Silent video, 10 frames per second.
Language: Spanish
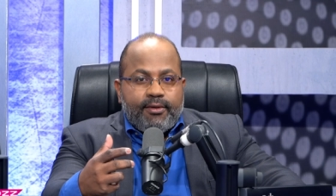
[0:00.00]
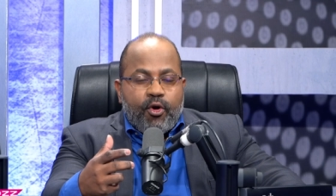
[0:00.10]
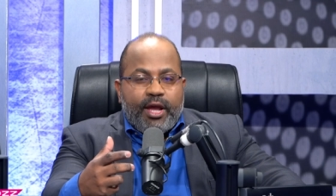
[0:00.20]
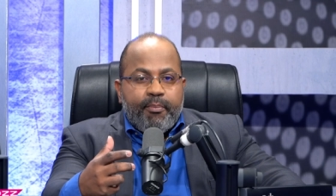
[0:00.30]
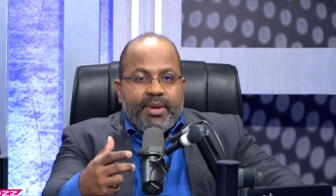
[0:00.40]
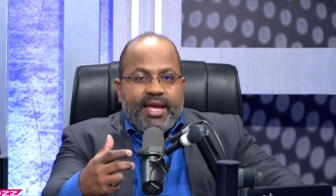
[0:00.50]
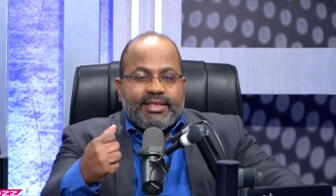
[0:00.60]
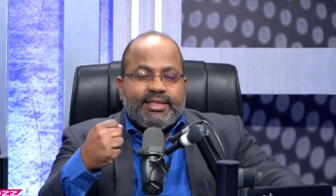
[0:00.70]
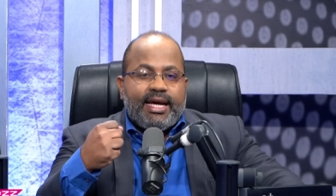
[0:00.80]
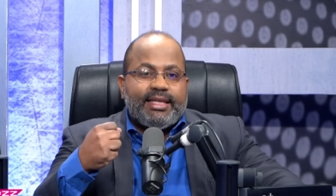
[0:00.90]
lo que
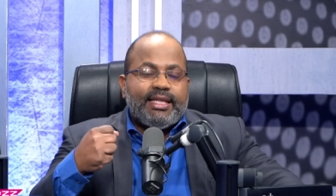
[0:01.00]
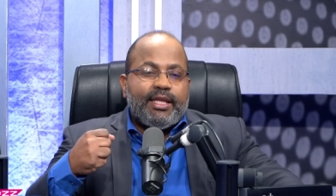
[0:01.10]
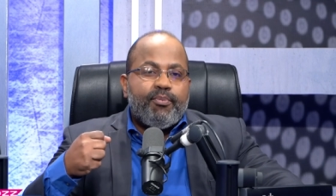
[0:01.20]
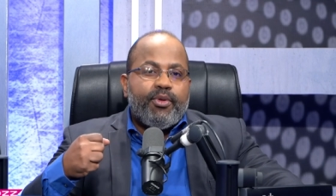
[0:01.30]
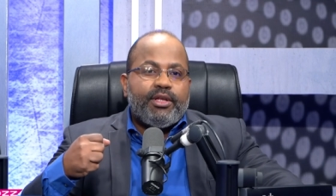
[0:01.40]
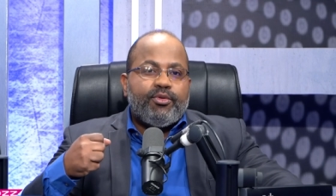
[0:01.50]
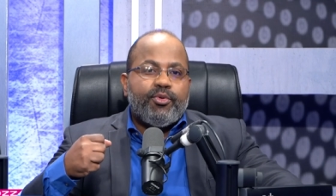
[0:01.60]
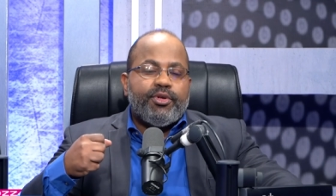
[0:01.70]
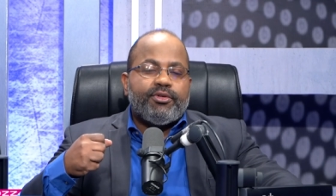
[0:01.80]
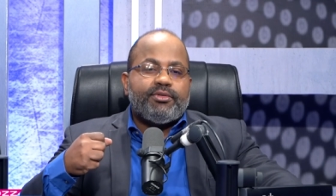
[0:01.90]
piensa en este tipo de
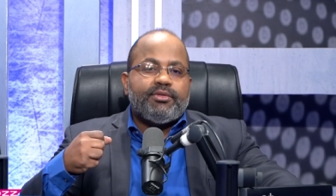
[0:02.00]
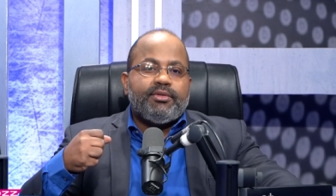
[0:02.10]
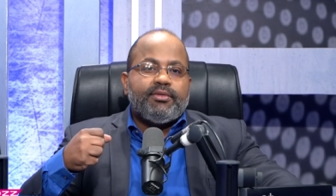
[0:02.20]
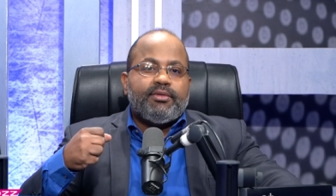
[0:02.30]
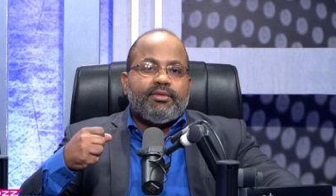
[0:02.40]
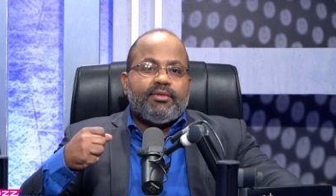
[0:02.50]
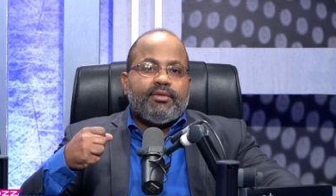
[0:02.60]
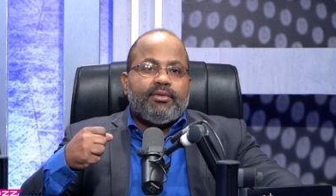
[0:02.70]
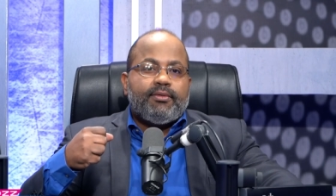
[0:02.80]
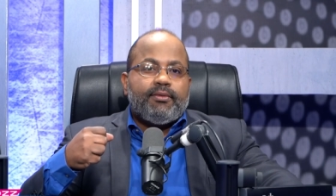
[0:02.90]
estudios
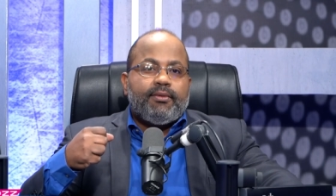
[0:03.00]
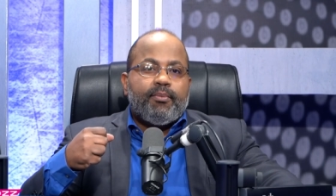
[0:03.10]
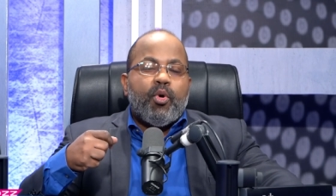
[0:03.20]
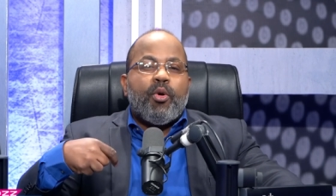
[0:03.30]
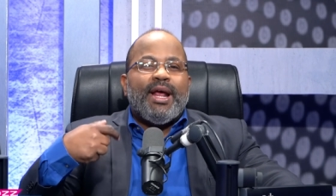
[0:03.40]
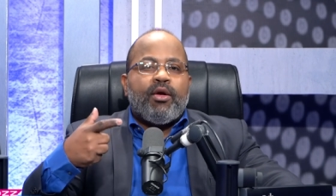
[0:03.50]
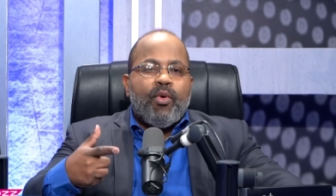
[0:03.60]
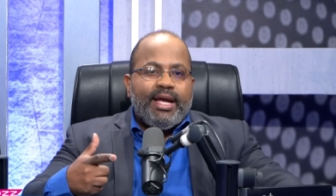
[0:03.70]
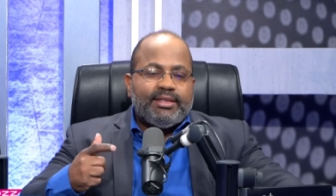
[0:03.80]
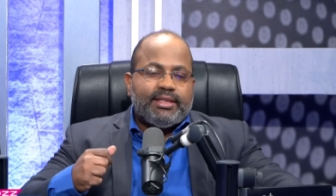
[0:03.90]
por
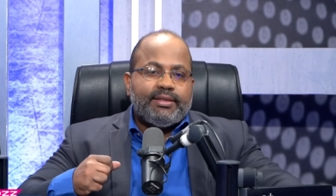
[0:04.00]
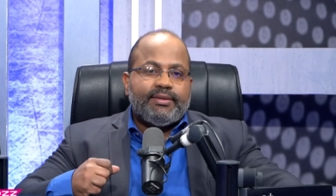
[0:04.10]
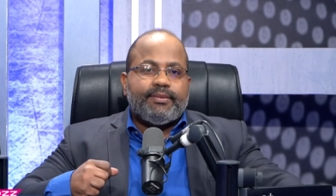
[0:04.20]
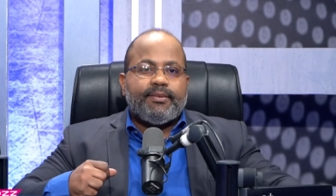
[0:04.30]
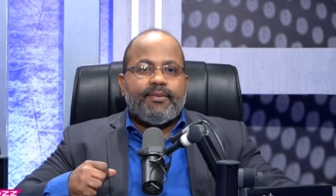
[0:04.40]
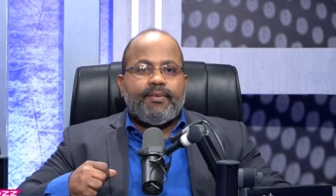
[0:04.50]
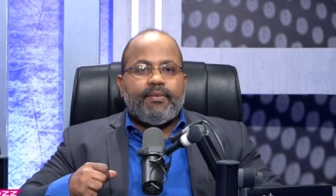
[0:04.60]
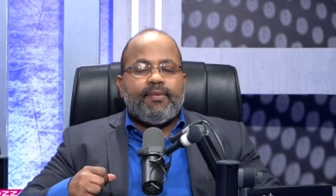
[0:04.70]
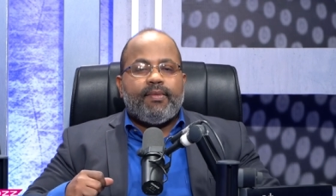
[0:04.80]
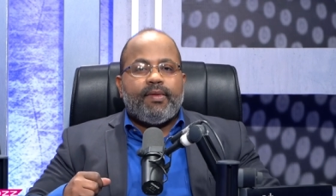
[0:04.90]
vergüenza.
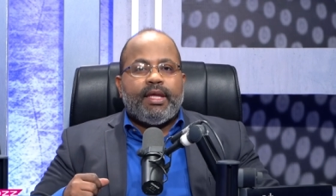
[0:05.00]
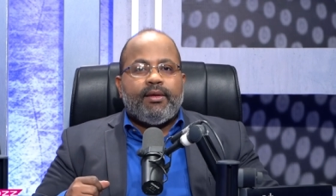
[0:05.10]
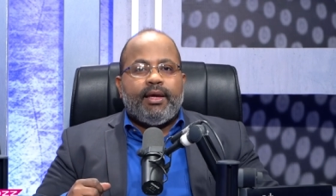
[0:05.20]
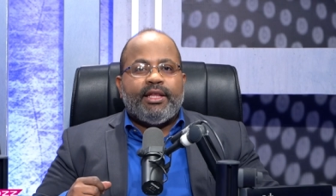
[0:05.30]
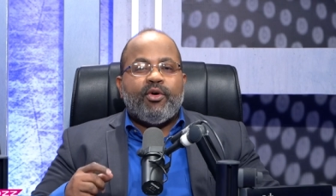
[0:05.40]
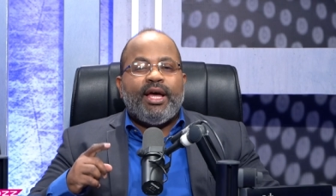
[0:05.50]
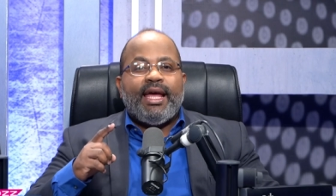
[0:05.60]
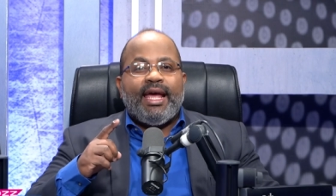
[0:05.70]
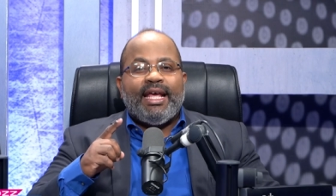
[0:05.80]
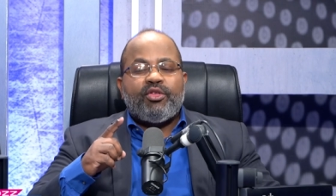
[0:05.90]

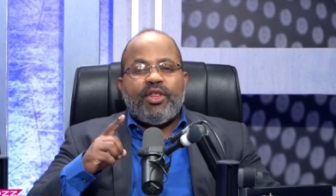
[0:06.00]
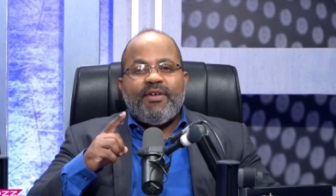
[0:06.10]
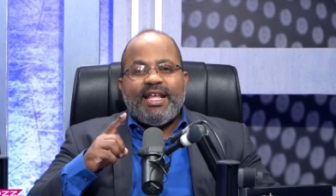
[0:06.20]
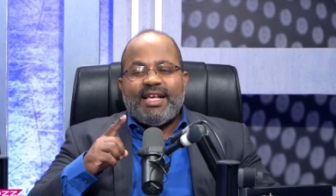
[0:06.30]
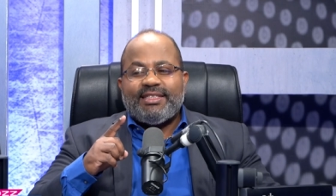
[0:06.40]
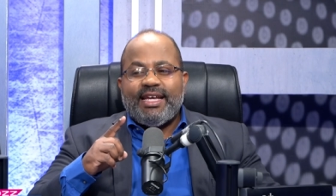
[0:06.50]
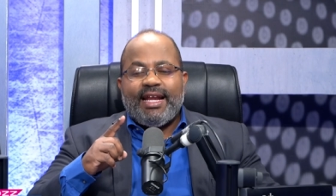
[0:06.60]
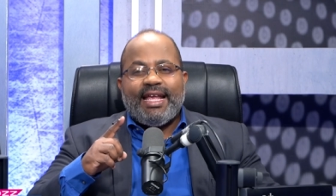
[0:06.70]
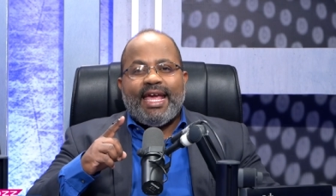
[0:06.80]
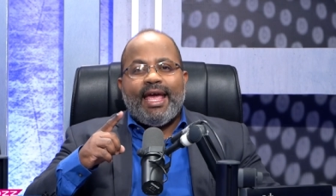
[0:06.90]
Entonces, esto debería
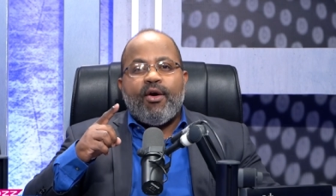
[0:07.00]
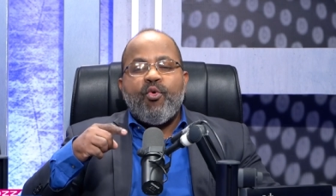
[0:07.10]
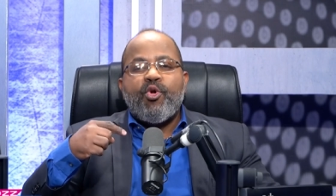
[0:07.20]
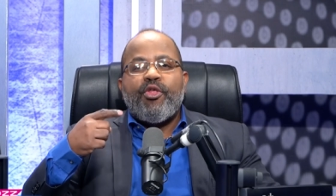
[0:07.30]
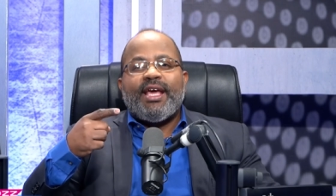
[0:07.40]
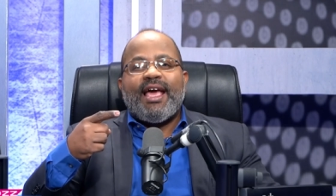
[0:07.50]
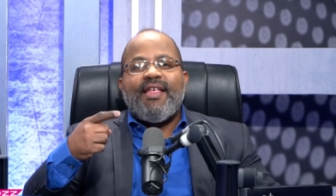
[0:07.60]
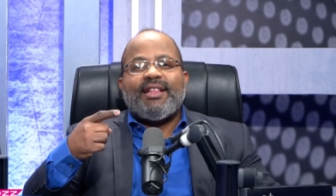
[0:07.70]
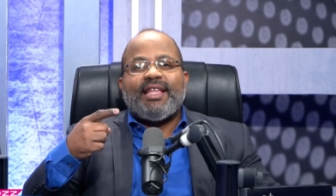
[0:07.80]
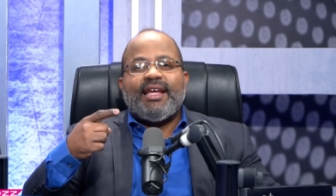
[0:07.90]
ser que uno de
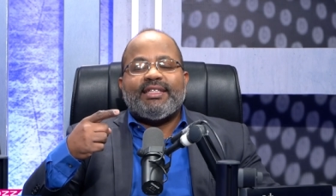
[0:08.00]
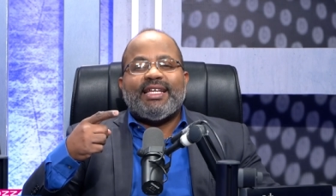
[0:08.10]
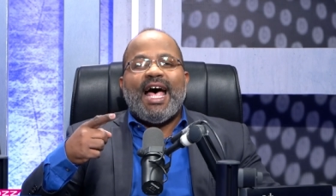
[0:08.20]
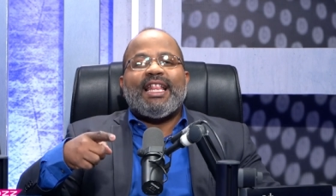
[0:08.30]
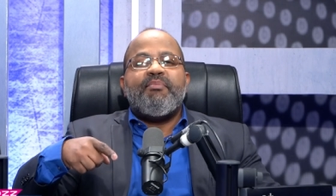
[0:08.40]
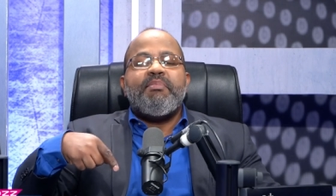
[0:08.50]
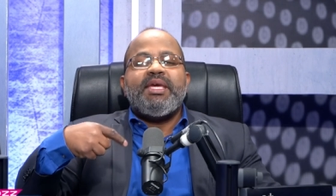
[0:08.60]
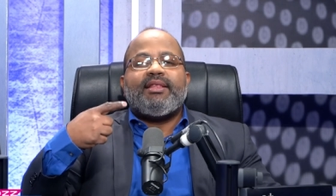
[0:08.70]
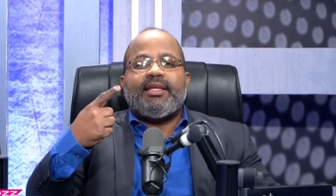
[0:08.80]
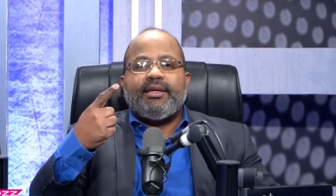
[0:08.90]
cada tres
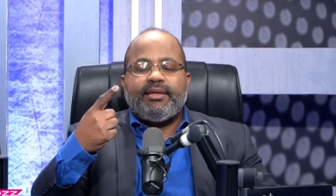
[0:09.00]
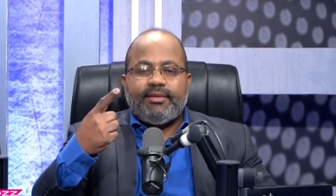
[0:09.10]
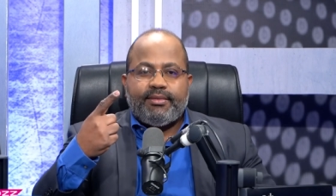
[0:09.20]
admite,